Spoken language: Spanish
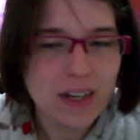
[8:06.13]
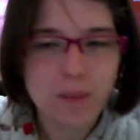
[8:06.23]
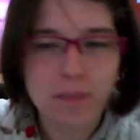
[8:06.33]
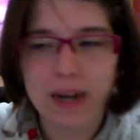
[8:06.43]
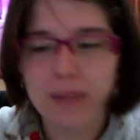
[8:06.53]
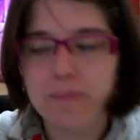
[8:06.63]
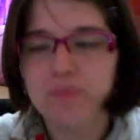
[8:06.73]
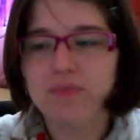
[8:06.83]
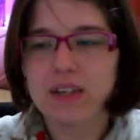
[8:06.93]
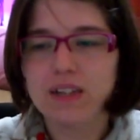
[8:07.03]
¿vale?
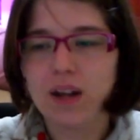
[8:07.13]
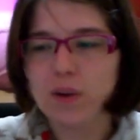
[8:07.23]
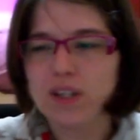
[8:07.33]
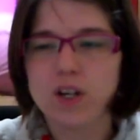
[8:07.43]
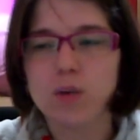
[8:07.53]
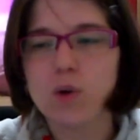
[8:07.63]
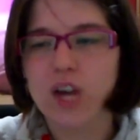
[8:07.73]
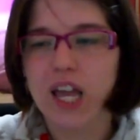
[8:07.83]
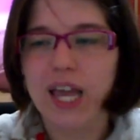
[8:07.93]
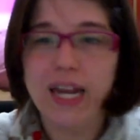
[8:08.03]
Es algo así como
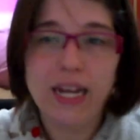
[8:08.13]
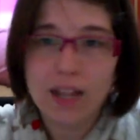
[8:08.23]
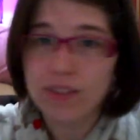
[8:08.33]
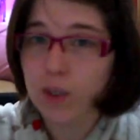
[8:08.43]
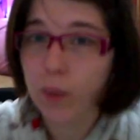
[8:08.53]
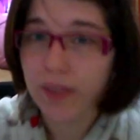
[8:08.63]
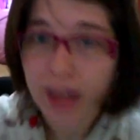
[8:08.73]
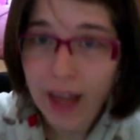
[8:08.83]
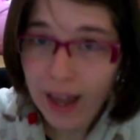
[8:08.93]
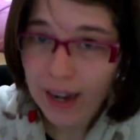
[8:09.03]
que en la
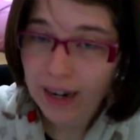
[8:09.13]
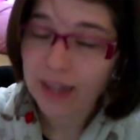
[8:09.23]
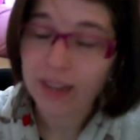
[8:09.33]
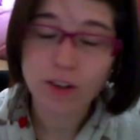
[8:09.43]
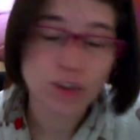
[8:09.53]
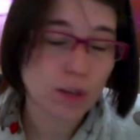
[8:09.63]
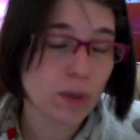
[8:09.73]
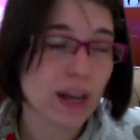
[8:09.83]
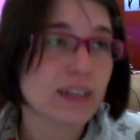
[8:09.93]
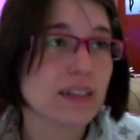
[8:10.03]
antigüedad, en la era de los
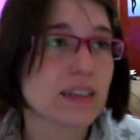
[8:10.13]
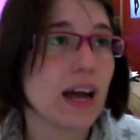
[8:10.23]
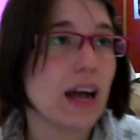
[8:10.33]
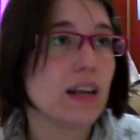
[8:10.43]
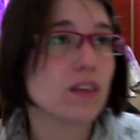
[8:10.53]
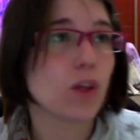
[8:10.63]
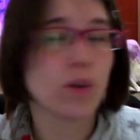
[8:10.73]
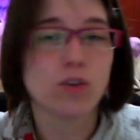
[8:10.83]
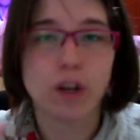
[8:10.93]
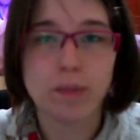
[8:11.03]
samuráis y tal, todos
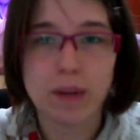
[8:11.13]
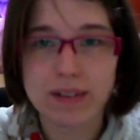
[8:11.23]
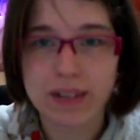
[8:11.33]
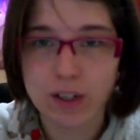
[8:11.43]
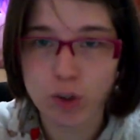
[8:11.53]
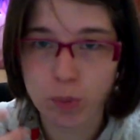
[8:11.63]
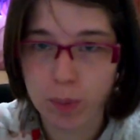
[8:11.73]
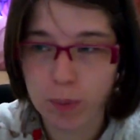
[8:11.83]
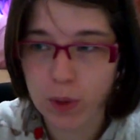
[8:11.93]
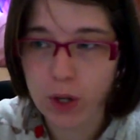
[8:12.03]
los animales tenían su
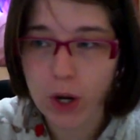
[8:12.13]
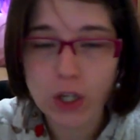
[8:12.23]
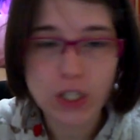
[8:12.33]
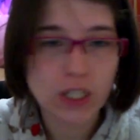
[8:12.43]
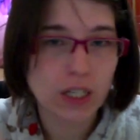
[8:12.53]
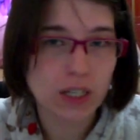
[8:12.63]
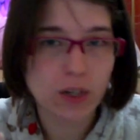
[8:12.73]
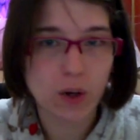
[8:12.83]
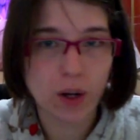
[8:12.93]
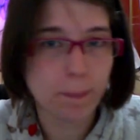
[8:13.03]
propio dios y
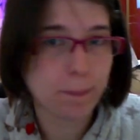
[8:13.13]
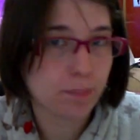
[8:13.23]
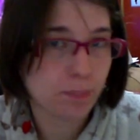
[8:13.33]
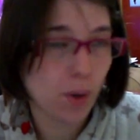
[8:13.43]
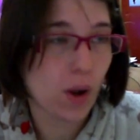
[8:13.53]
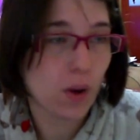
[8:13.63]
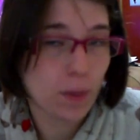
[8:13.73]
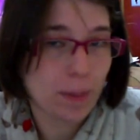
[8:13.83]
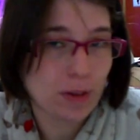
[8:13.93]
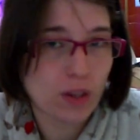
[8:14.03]
con
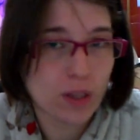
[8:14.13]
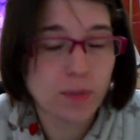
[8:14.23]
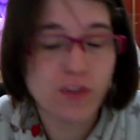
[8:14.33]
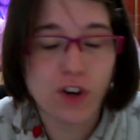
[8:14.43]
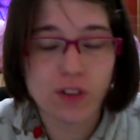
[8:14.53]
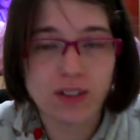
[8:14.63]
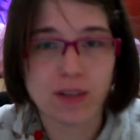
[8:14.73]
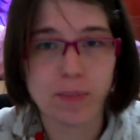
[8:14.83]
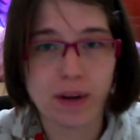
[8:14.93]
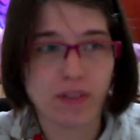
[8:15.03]
el paso del tiempo fueron
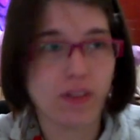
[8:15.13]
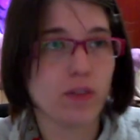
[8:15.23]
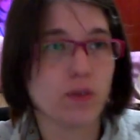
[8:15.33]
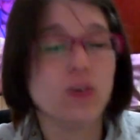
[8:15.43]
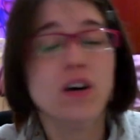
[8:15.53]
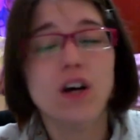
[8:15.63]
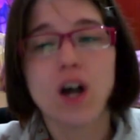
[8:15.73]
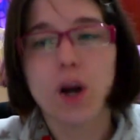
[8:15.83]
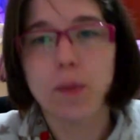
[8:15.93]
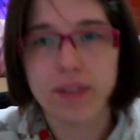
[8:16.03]
desapareciendo, ¿no?
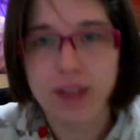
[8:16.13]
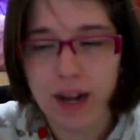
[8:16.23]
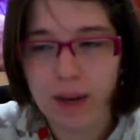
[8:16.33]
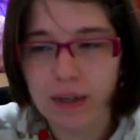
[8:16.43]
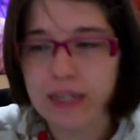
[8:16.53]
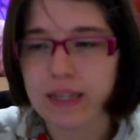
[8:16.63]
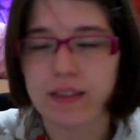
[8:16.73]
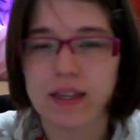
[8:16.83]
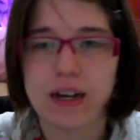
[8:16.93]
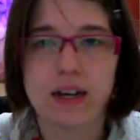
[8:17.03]
Como decía el jabalí, que
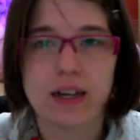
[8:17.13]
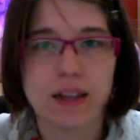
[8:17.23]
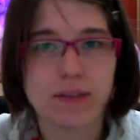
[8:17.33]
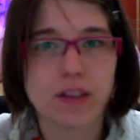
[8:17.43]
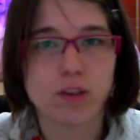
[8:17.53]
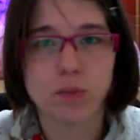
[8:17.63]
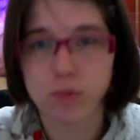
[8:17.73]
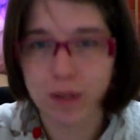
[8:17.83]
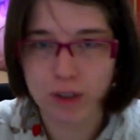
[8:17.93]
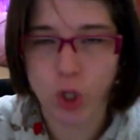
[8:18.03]
decía, cada vez somos
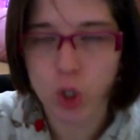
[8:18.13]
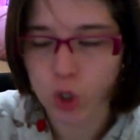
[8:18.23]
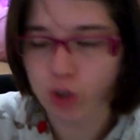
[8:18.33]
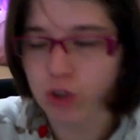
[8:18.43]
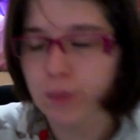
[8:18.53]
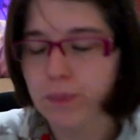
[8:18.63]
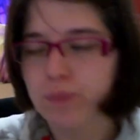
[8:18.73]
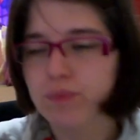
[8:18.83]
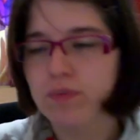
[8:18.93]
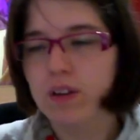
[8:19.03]
más tontos, ¿no?
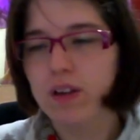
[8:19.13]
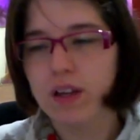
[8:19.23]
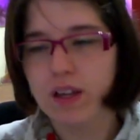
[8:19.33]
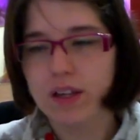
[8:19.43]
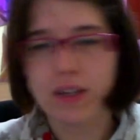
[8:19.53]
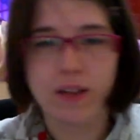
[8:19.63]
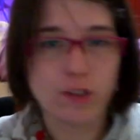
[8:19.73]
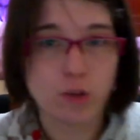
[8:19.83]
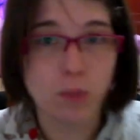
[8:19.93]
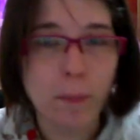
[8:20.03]
Eh, y cada vez
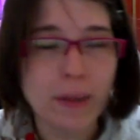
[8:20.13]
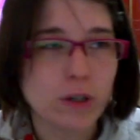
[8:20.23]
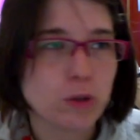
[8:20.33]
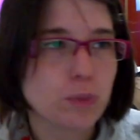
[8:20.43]
somos menos.